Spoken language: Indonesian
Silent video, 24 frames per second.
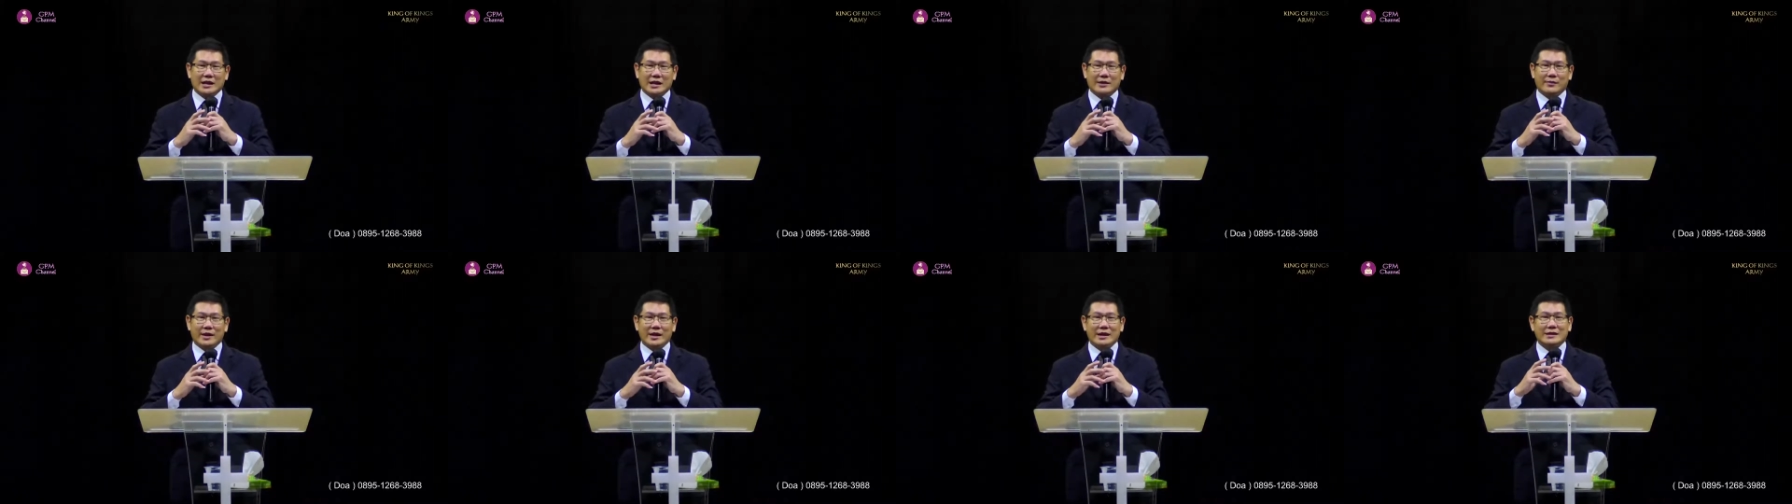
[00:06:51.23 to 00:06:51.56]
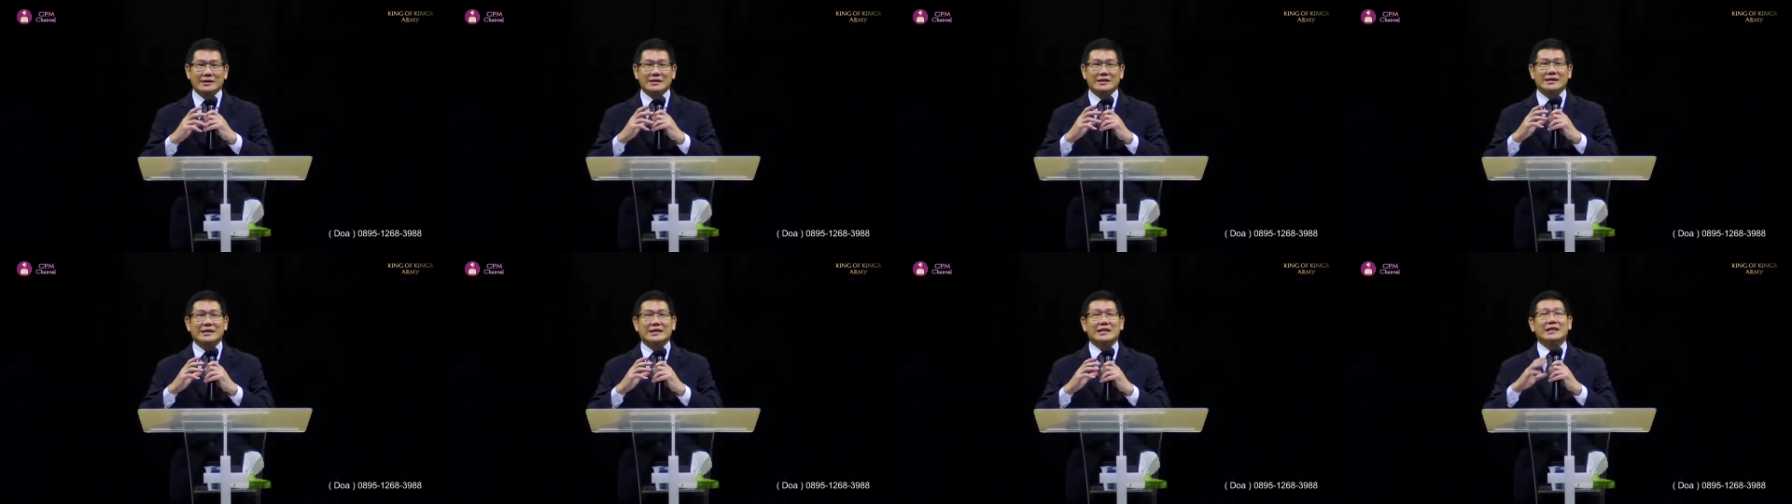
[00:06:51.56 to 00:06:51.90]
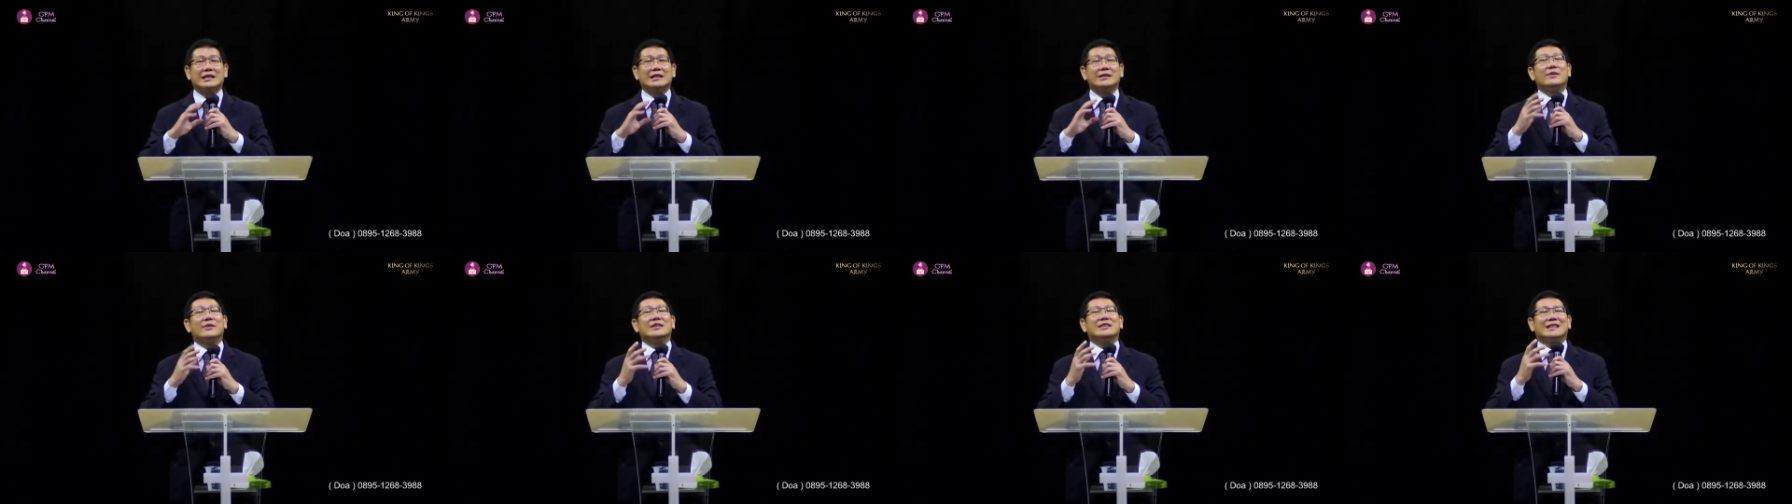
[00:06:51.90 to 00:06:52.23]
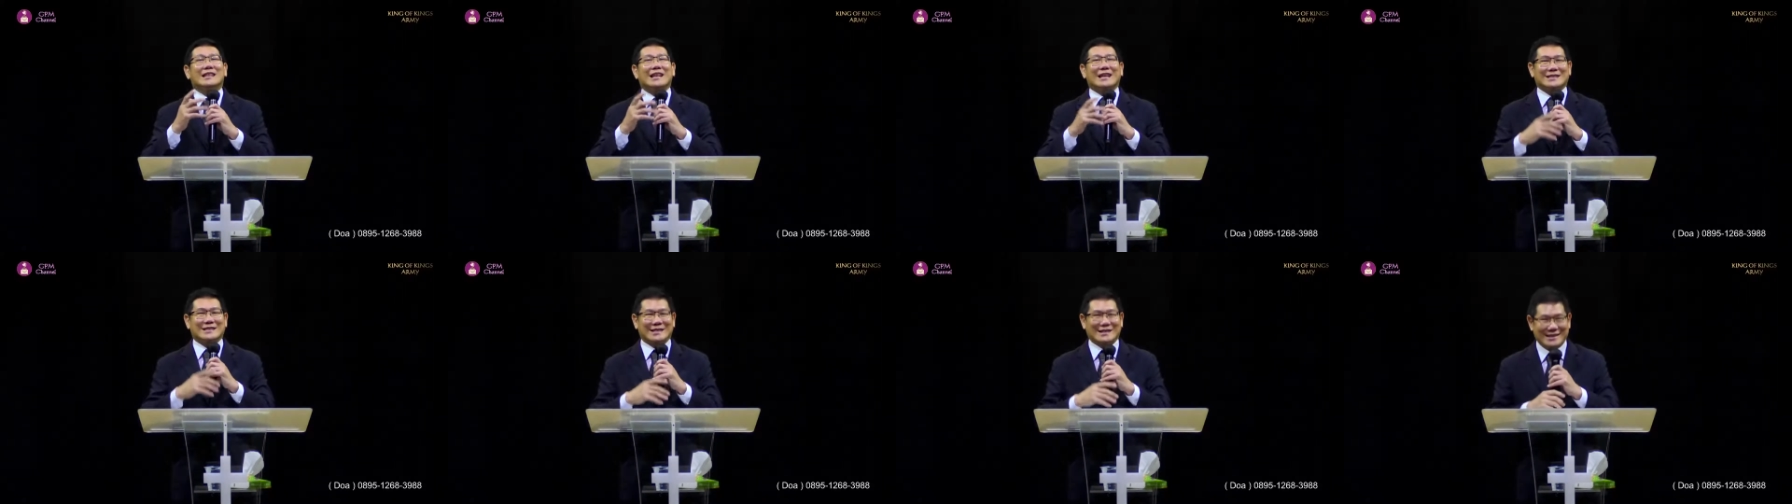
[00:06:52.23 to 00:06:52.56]
namanya sedikit
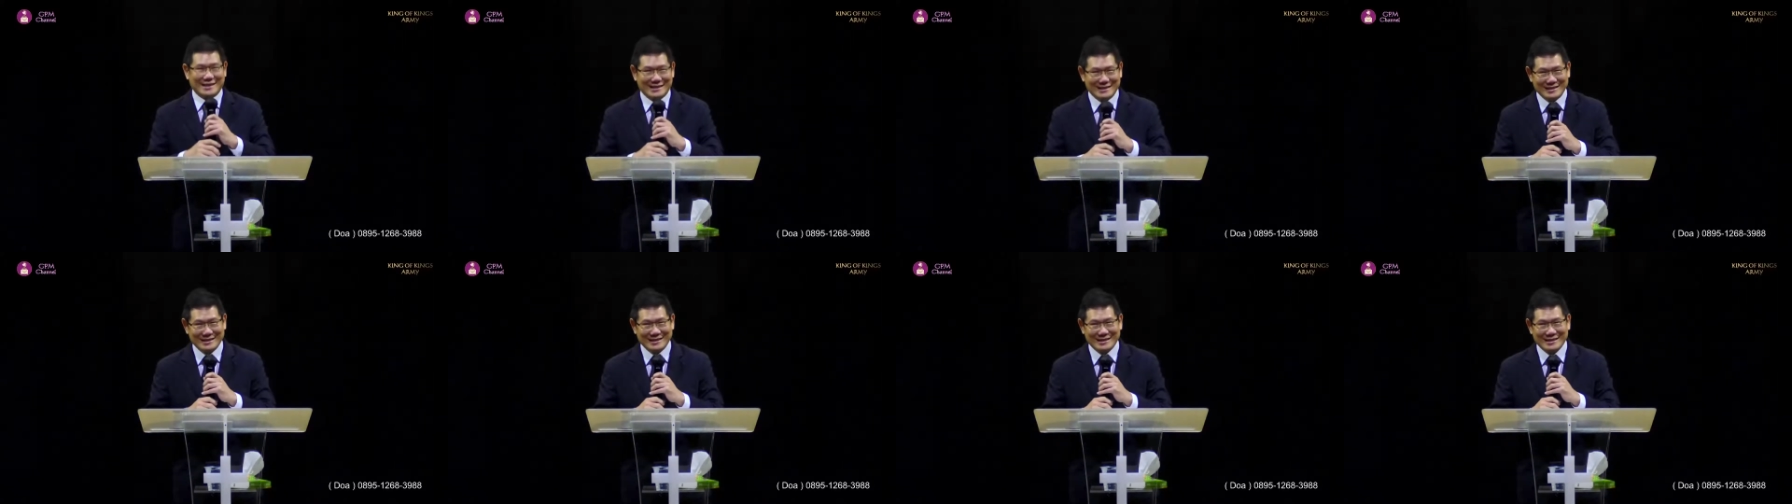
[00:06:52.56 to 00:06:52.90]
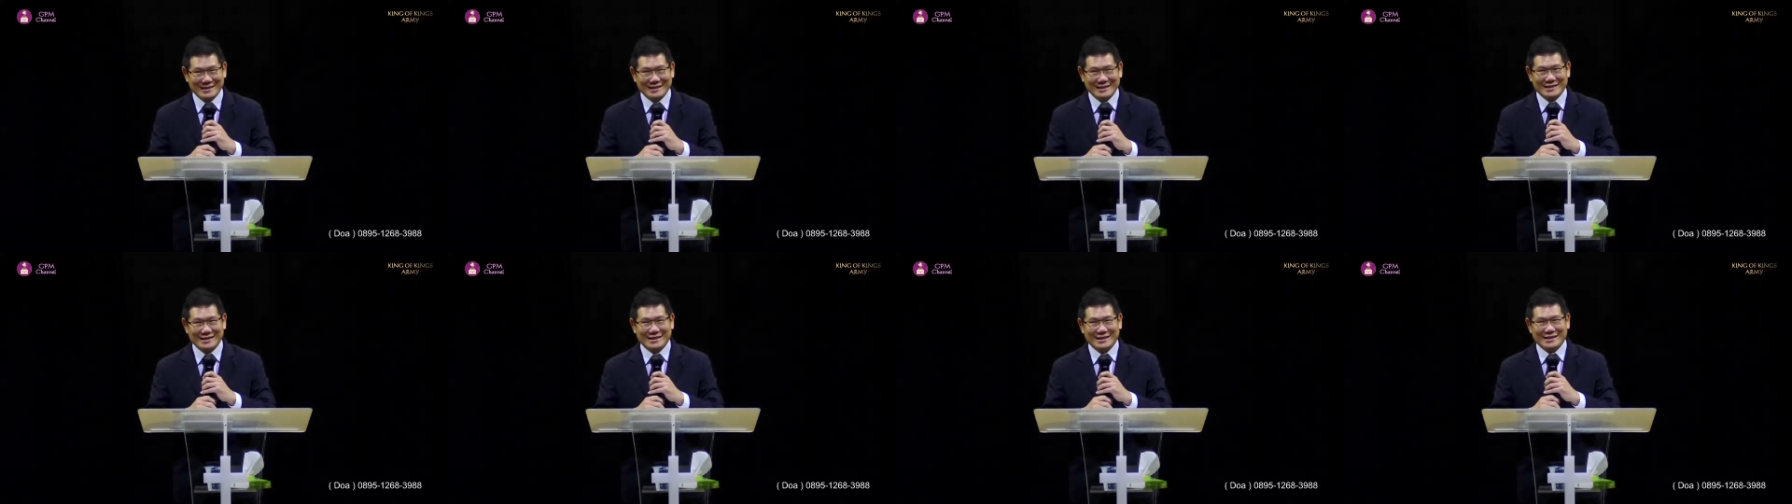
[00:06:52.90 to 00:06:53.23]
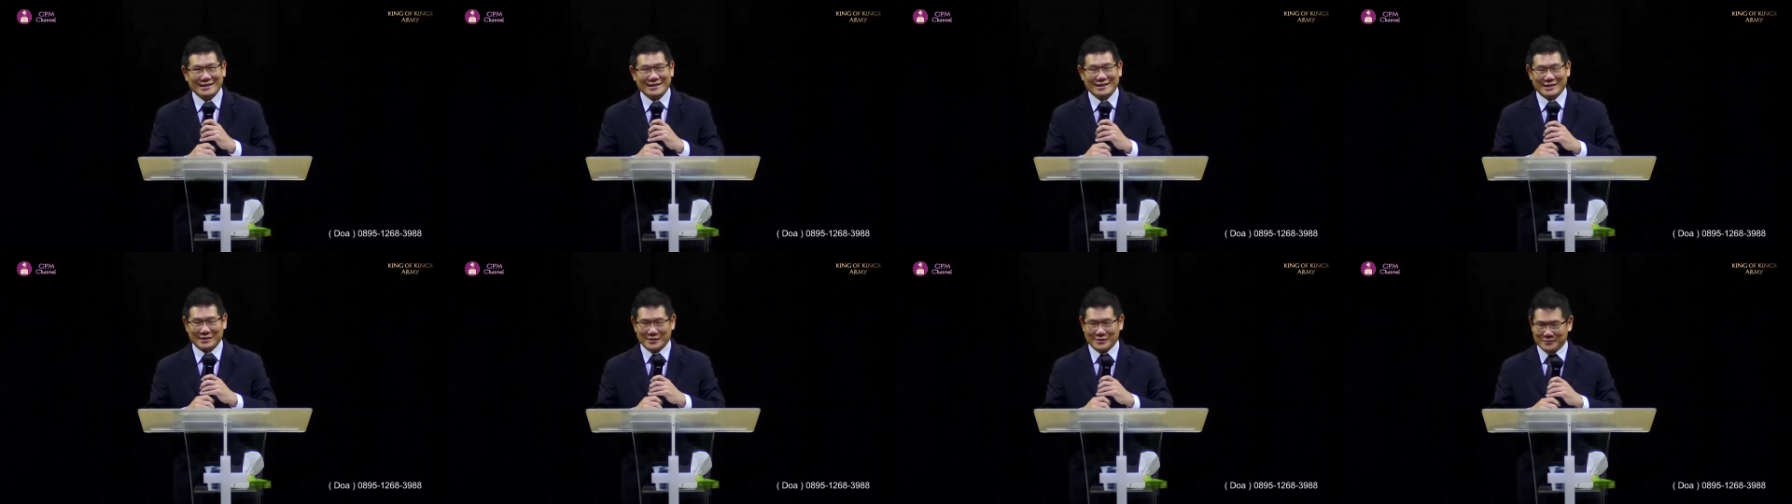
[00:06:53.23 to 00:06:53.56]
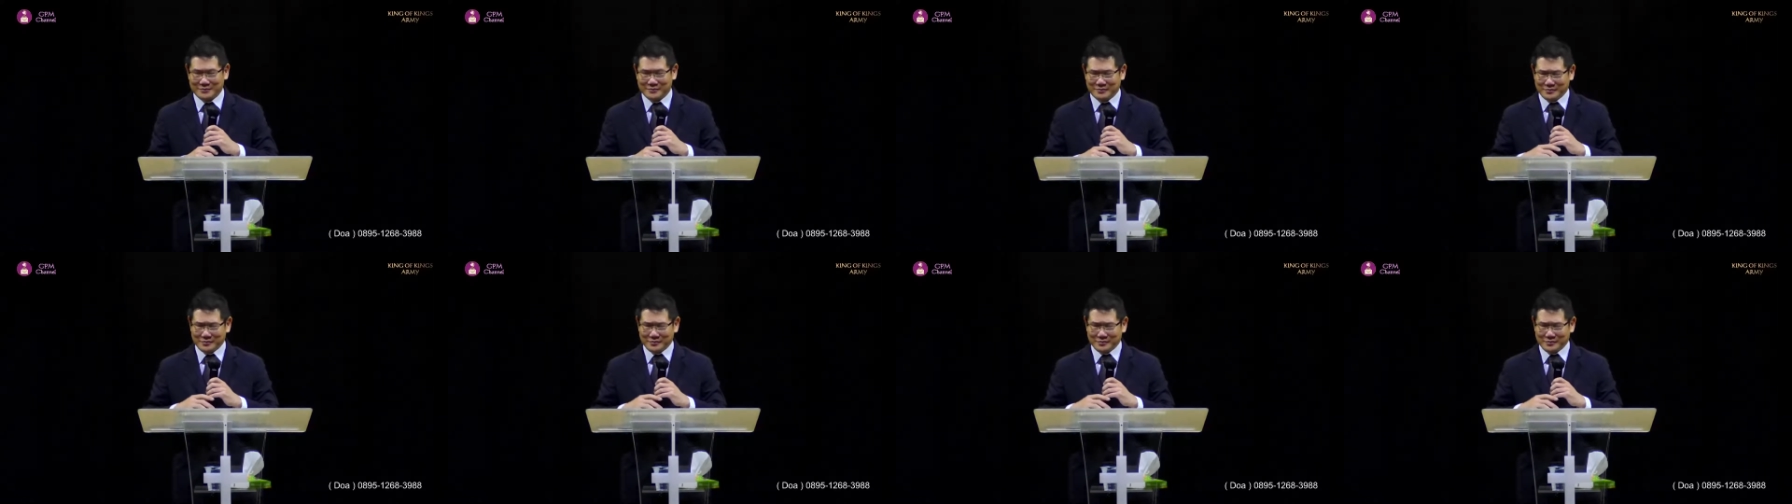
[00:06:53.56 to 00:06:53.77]
imajinasi. Gitu.